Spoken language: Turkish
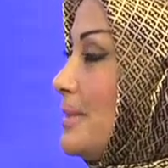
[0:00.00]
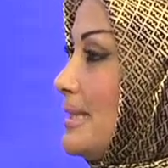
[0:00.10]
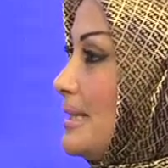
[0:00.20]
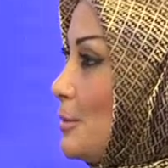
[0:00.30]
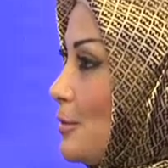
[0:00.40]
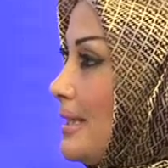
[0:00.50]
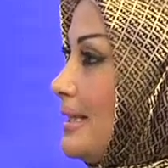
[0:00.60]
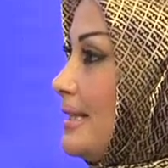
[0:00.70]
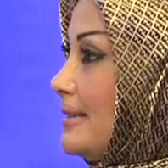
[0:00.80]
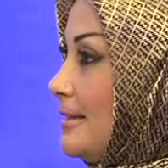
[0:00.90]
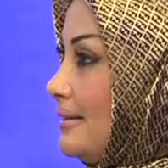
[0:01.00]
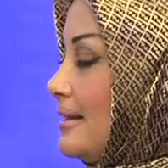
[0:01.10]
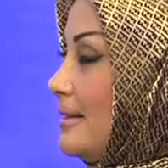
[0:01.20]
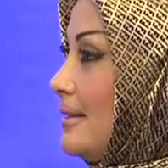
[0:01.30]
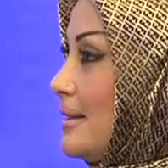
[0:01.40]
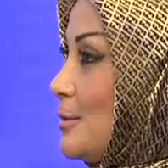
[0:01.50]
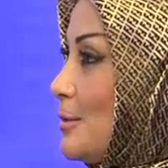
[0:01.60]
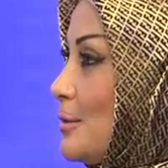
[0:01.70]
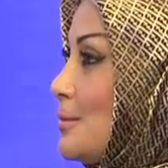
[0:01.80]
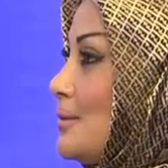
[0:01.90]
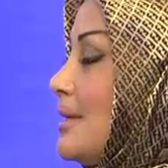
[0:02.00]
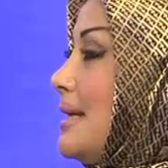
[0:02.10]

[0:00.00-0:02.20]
Bizle çok ilgilendi. Allah razı olsun.